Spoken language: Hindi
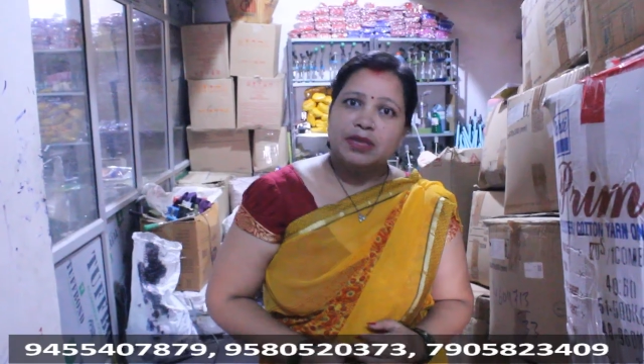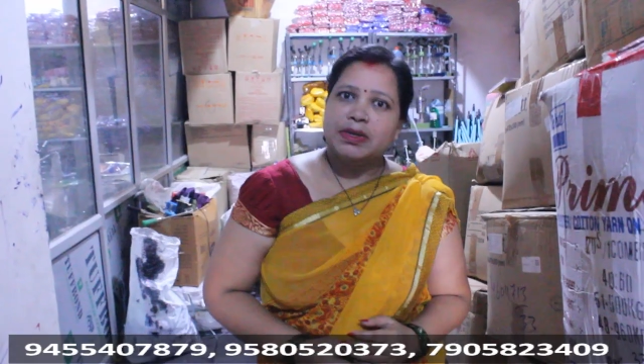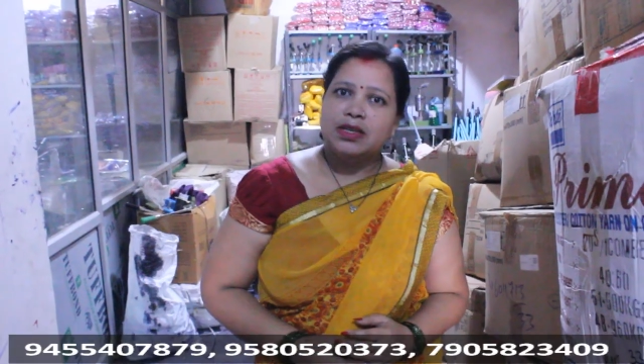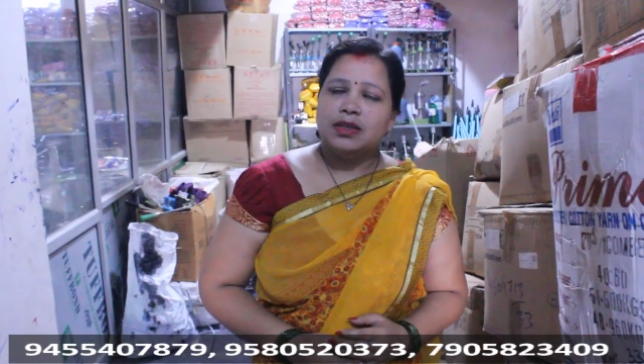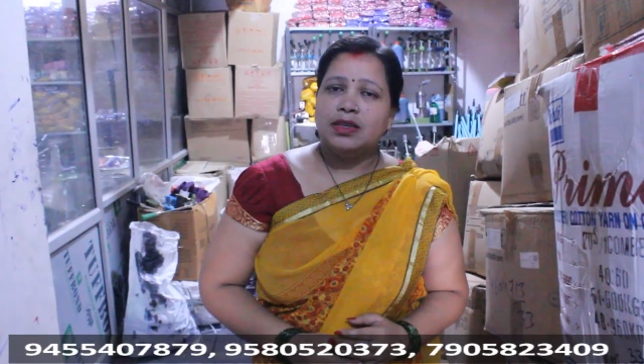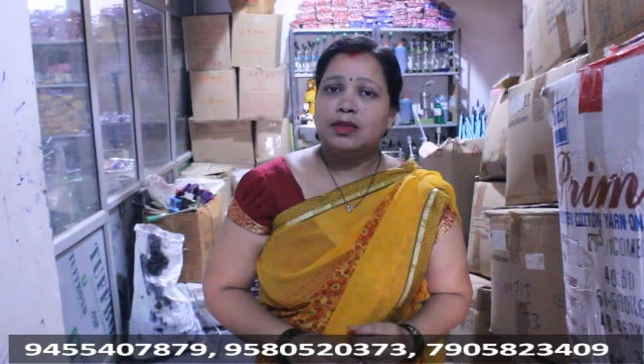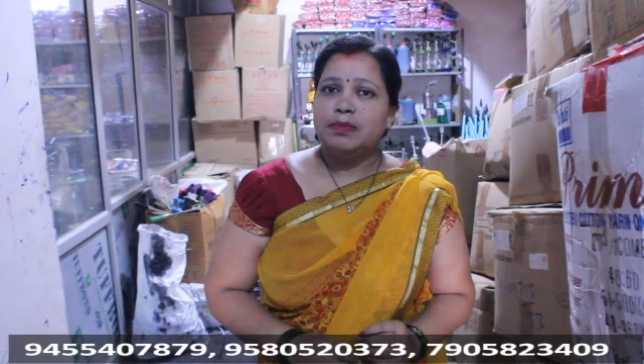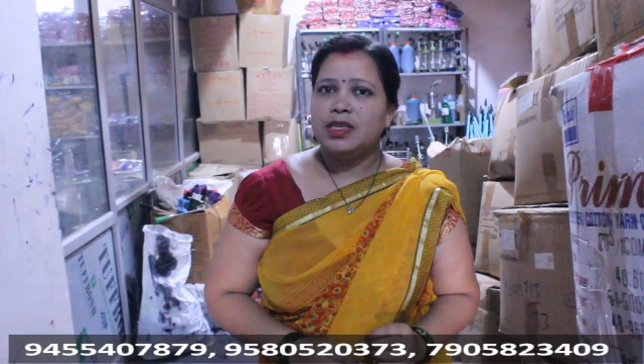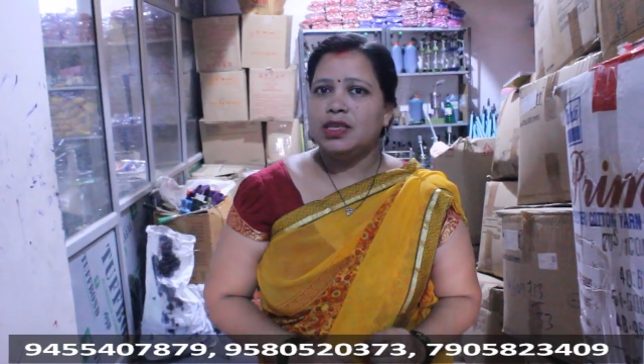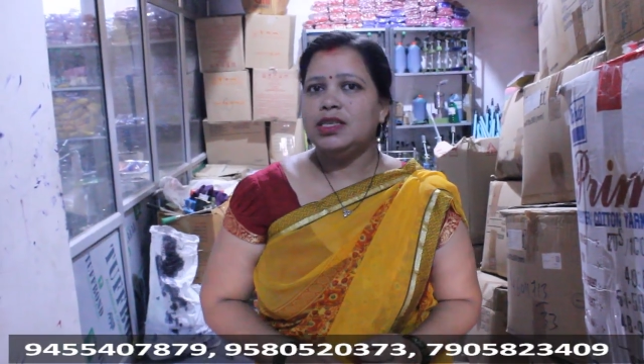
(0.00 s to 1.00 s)
इस इस
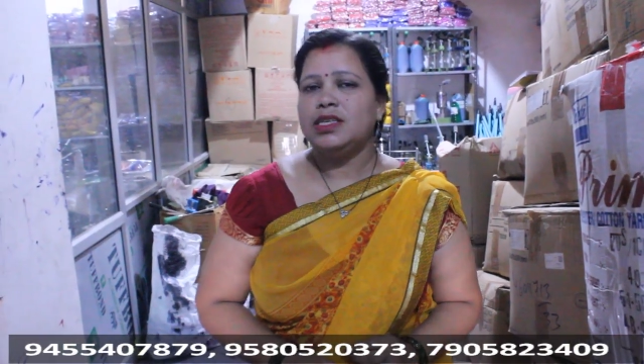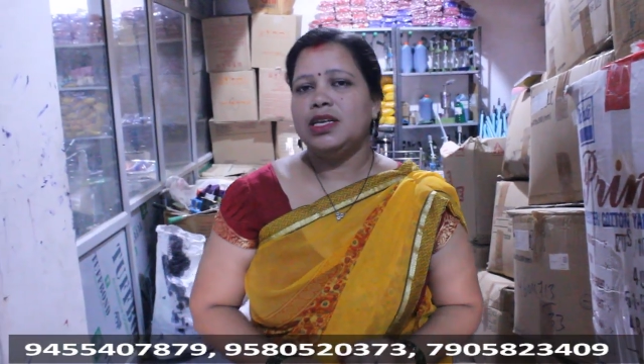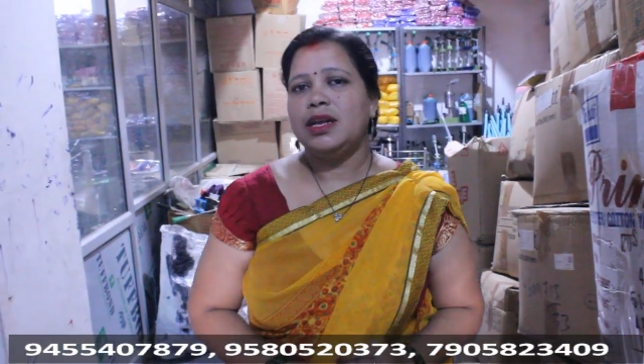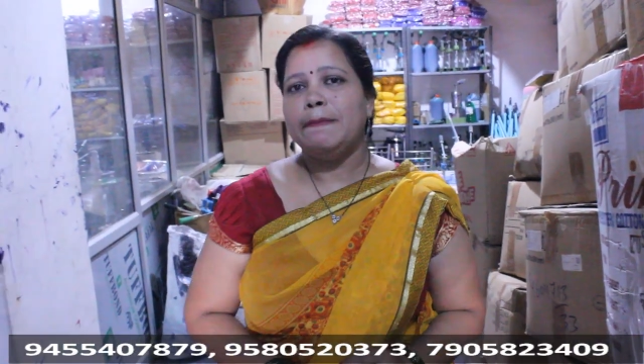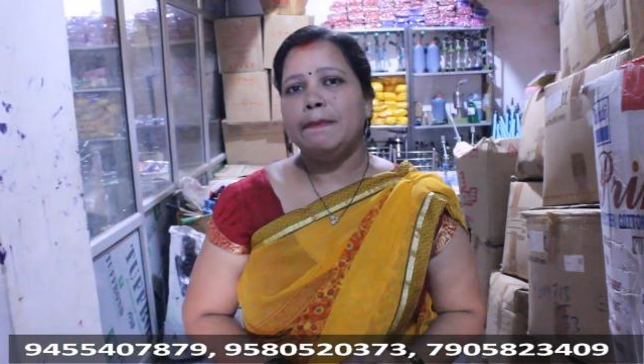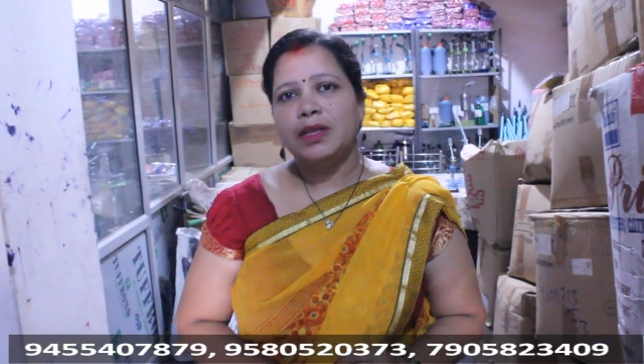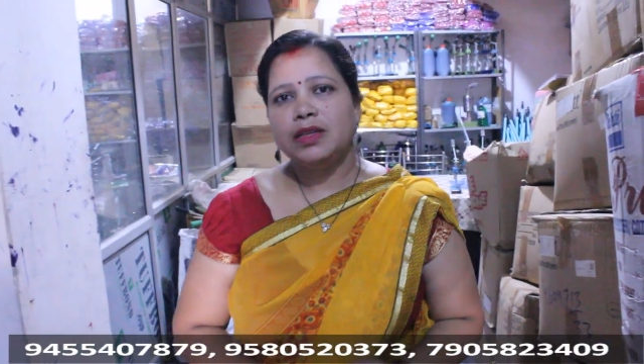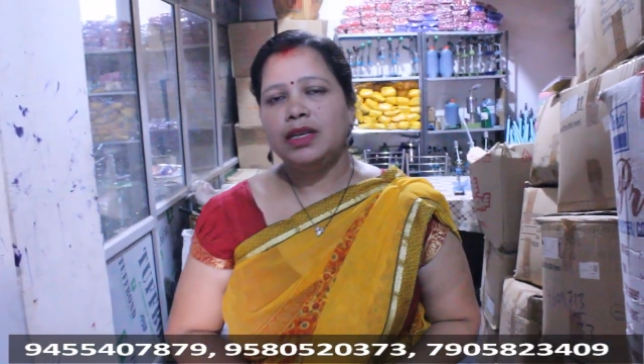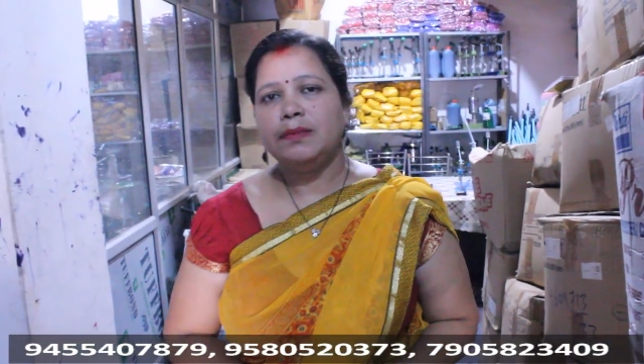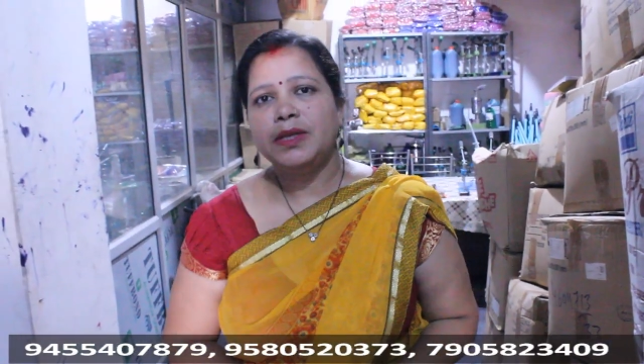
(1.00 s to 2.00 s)
मशीन से सर आप
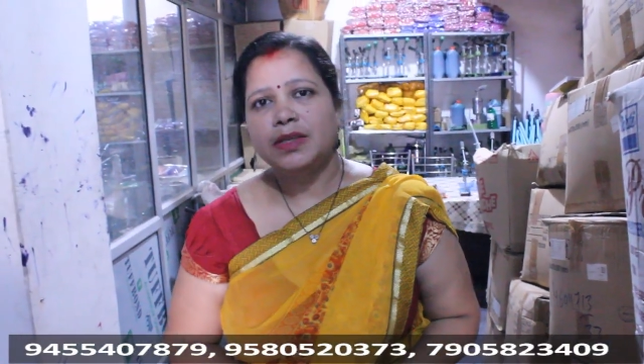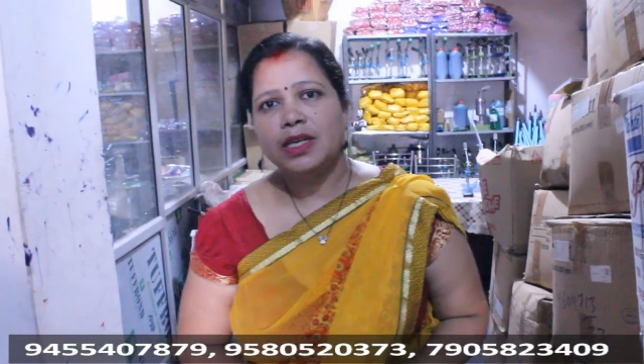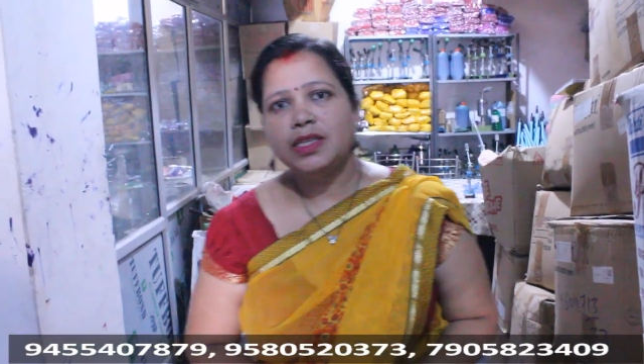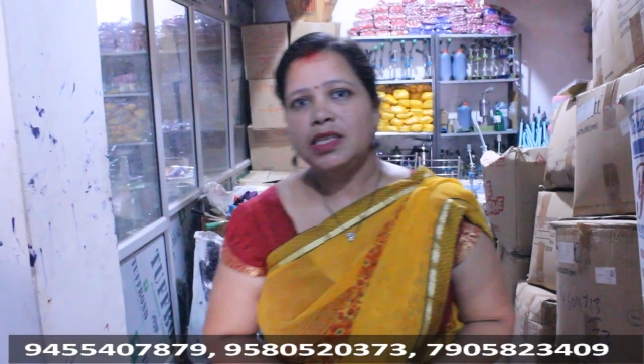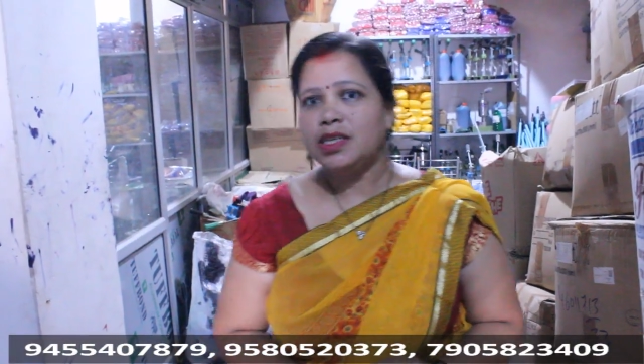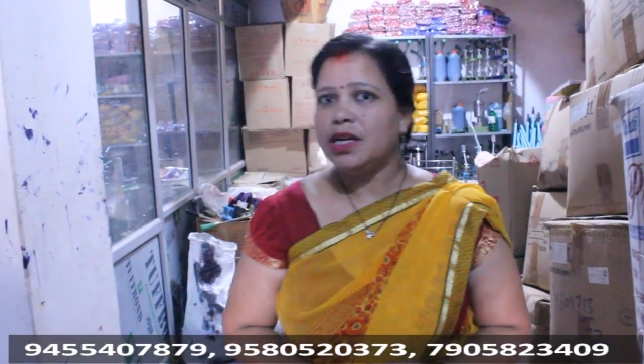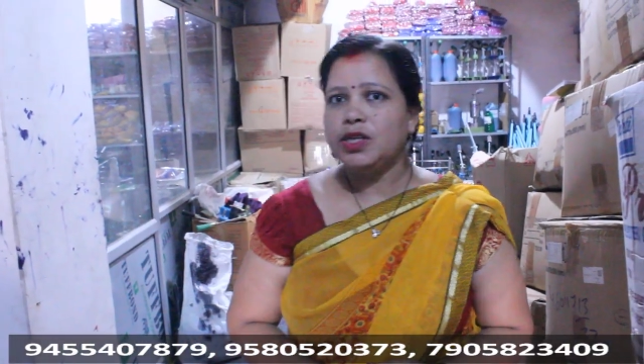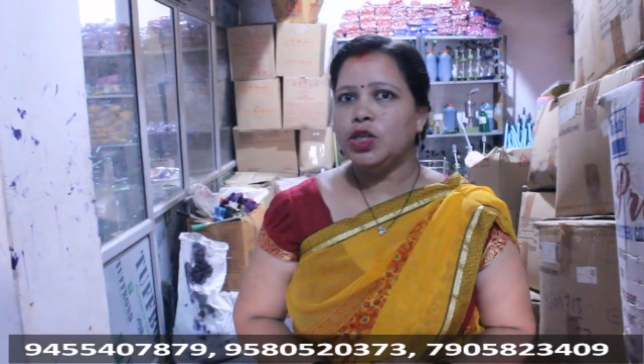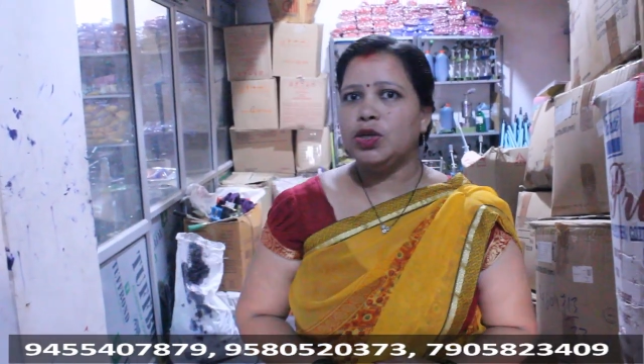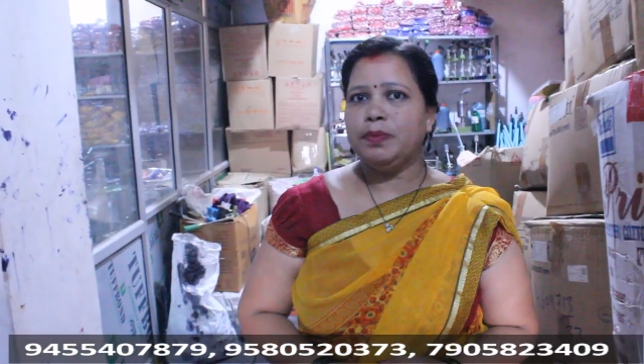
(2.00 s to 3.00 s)
मंथली पचास से साठ
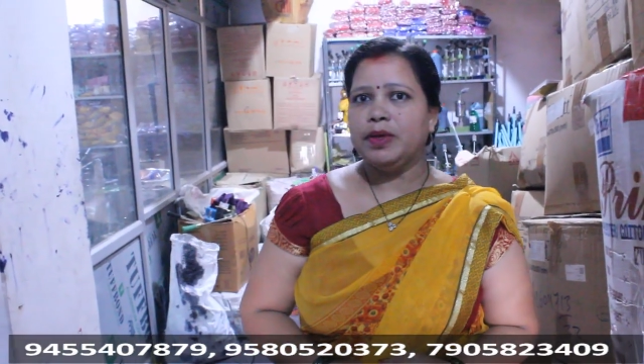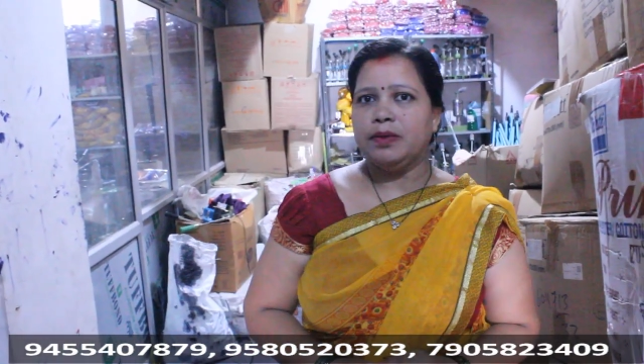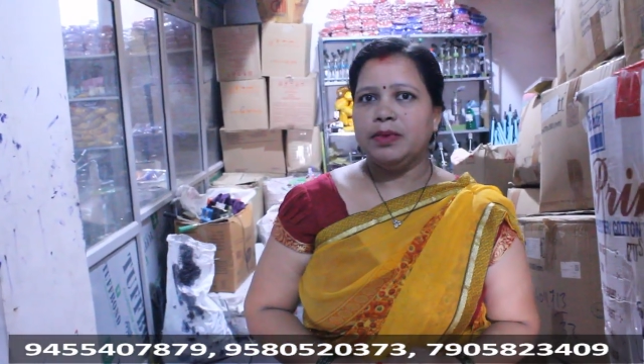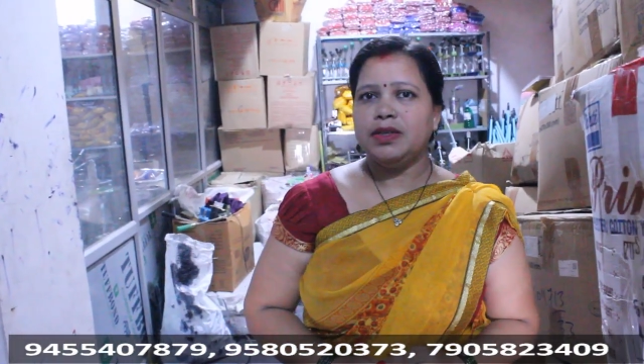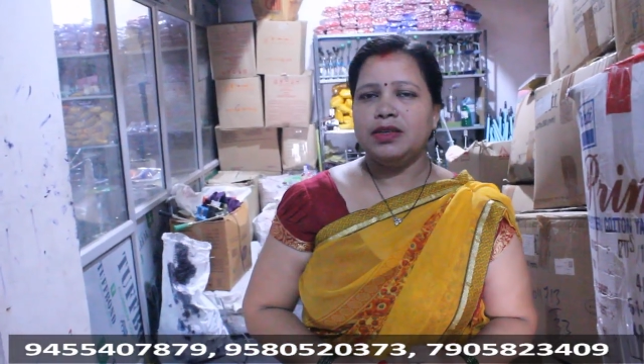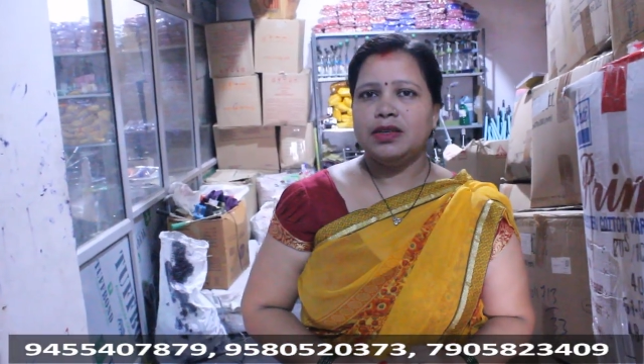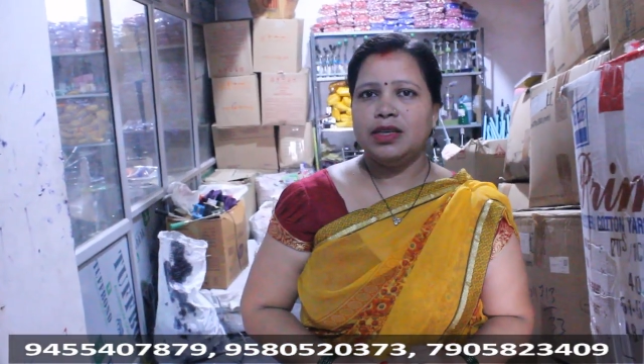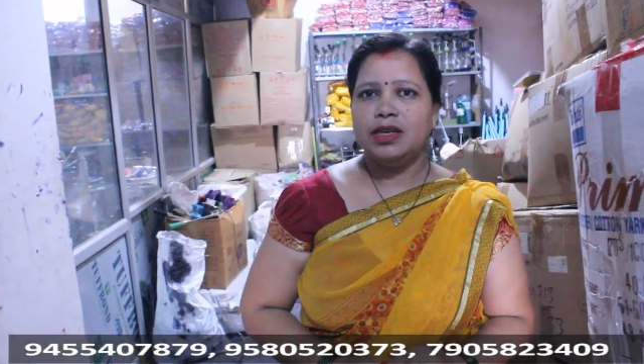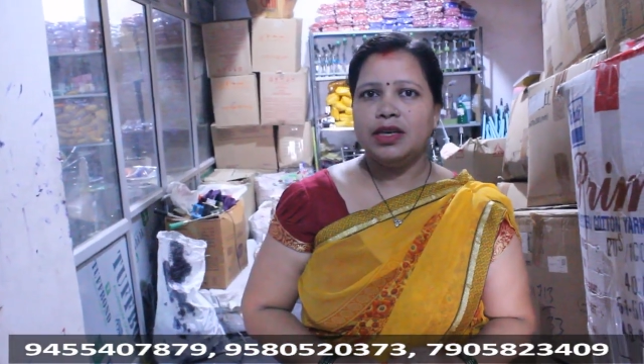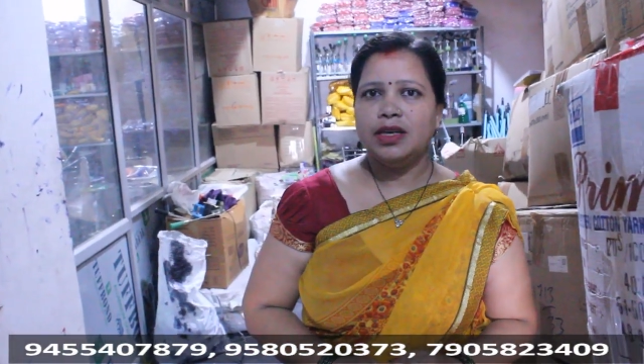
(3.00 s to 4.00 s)
हज़ार रुपये कमा सकते
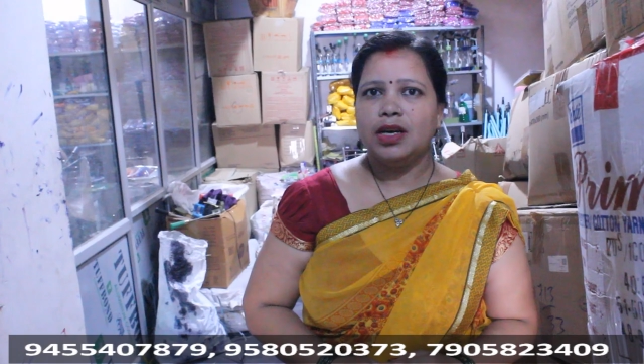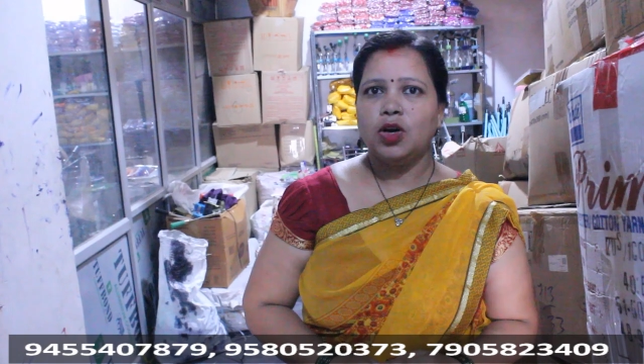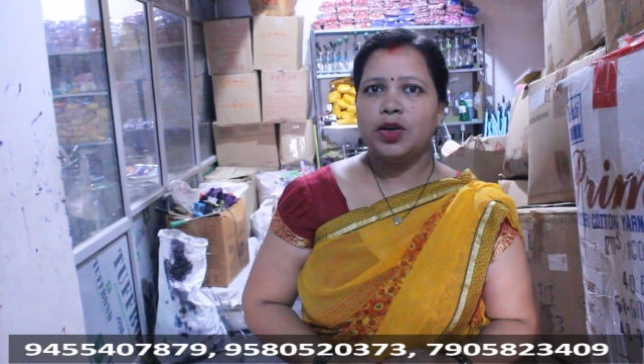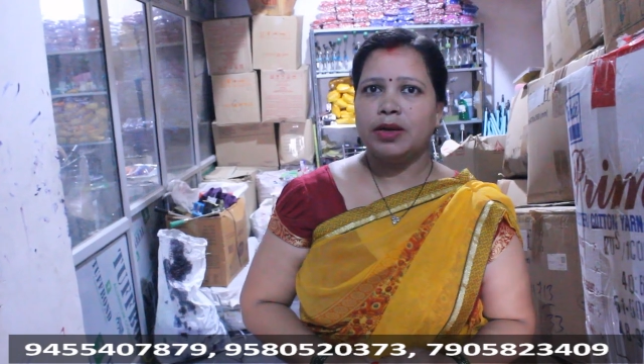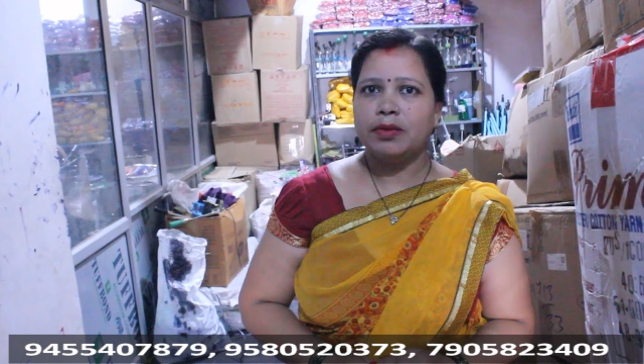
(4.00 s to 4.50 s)
हैं और